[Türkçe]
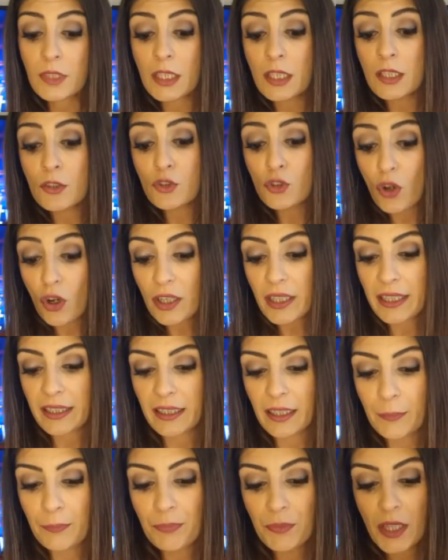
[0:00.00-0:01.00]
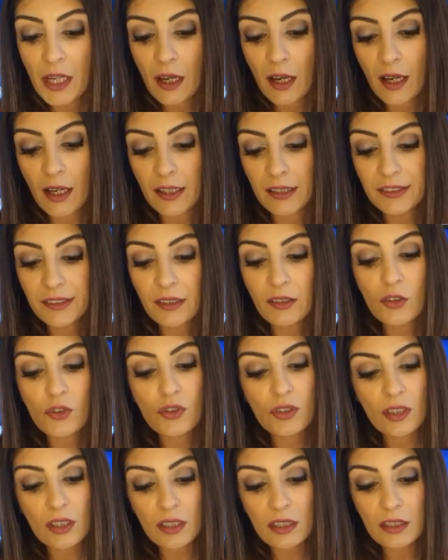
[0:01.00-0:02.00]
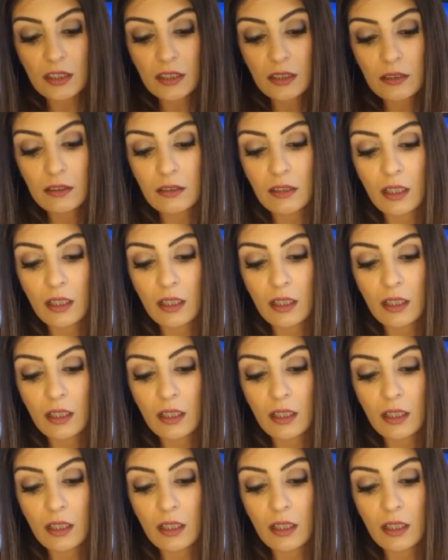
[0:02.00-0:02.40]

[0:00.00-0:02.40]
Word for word: E şöyle ki e, satışlarını,